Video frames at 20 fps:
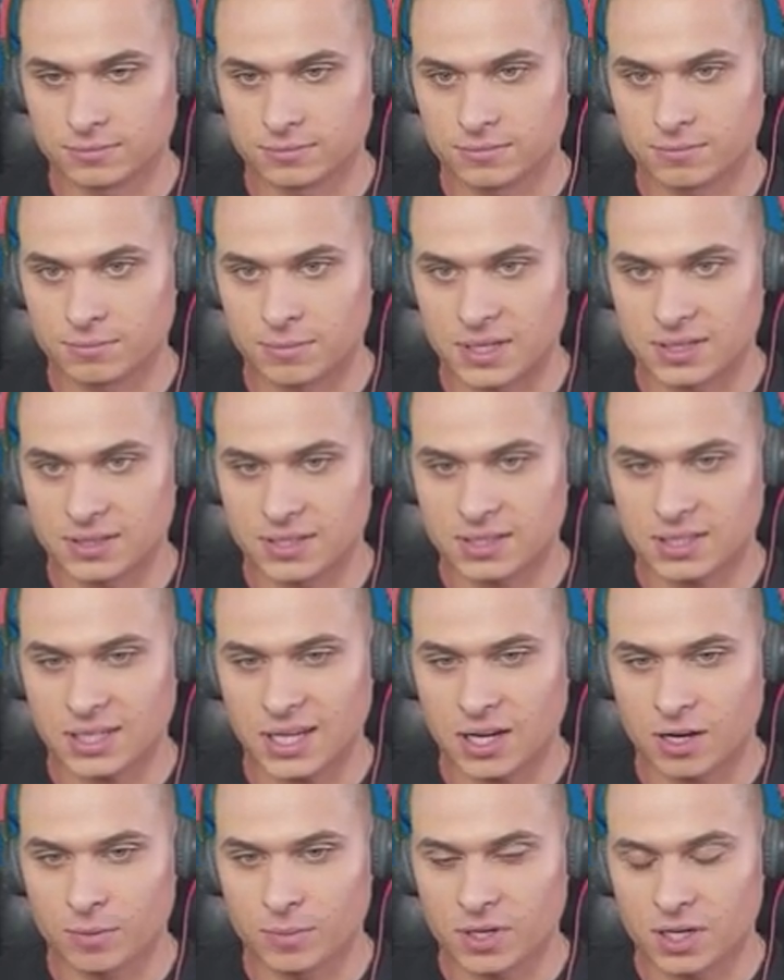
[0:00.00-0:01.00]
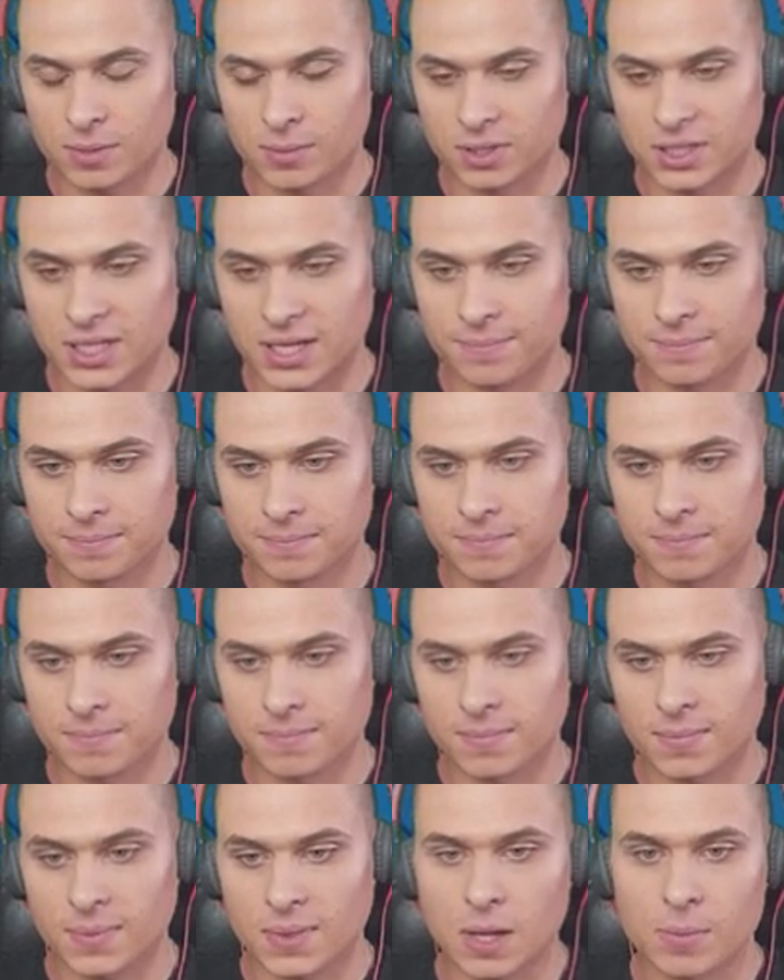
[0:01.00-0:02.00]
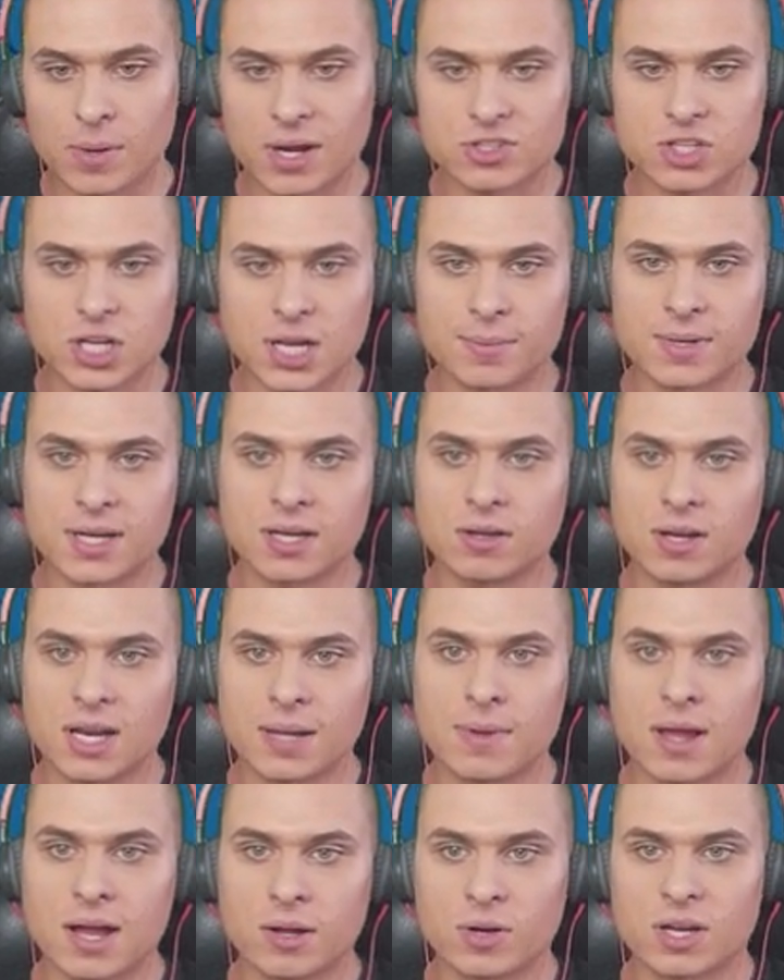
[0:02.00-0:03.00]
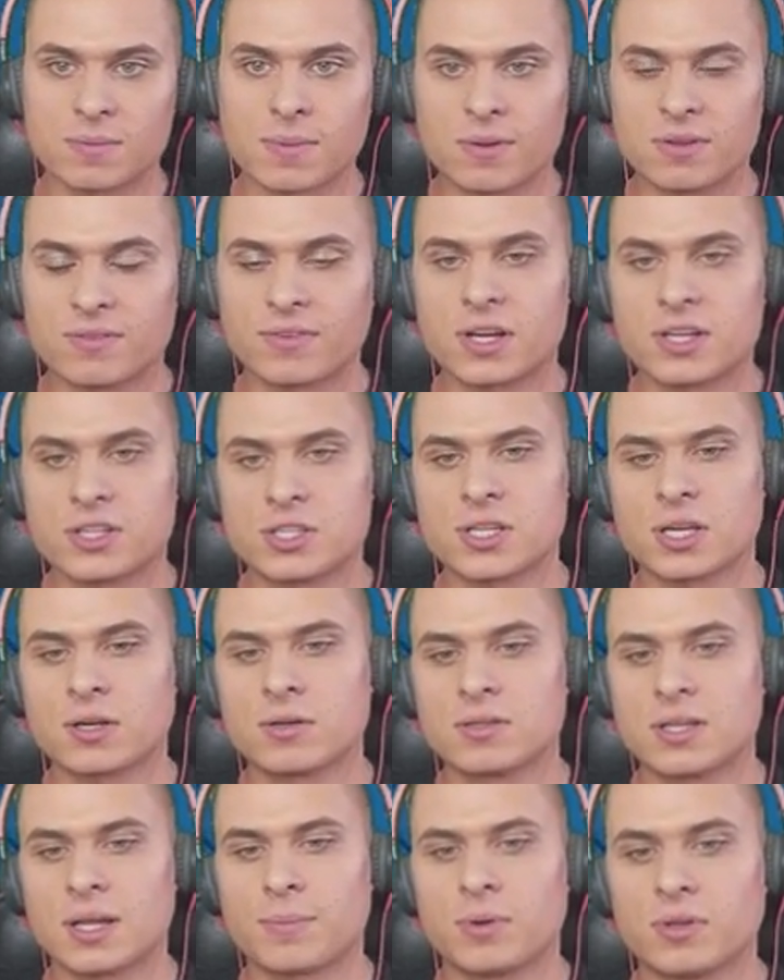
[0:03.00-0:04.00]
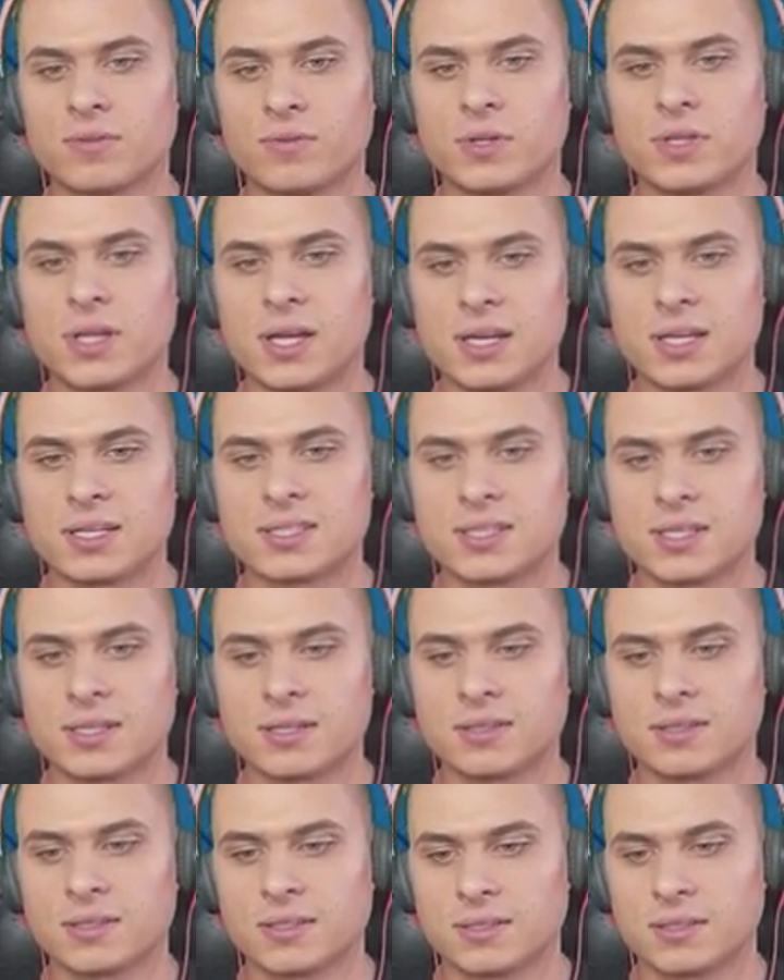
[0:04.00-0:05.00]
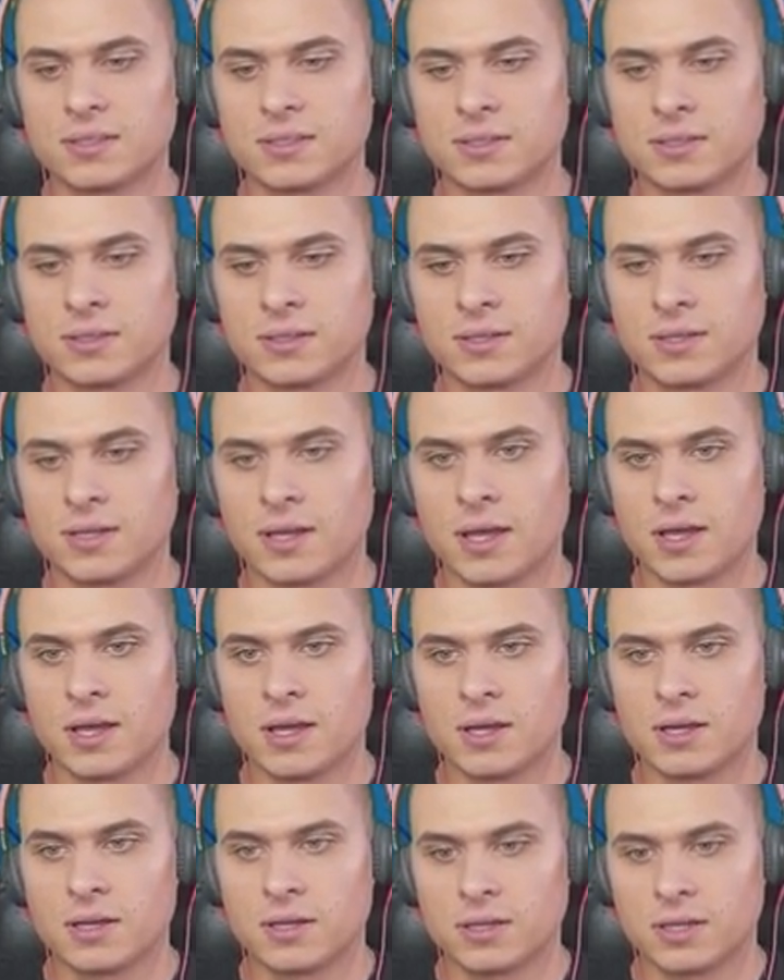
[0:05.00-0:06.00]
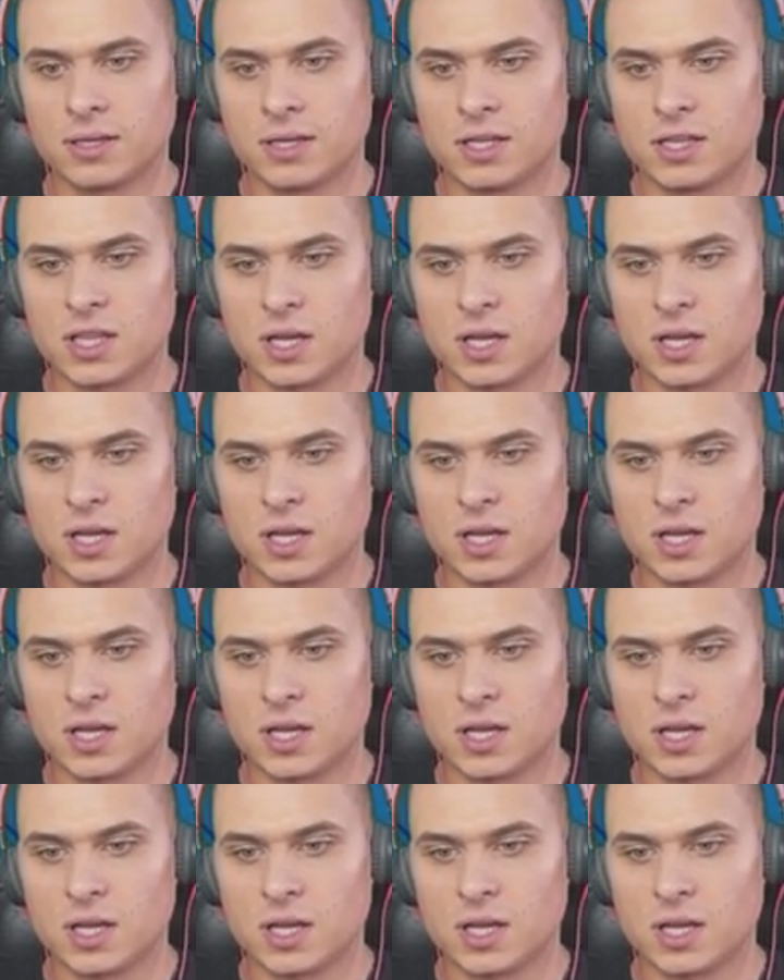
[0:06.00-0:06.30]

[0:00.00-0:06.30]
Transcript: Banditka robi robotę Dobra, czekamy na golema, akurat mamy 12 sekund na podwójny eliksir I to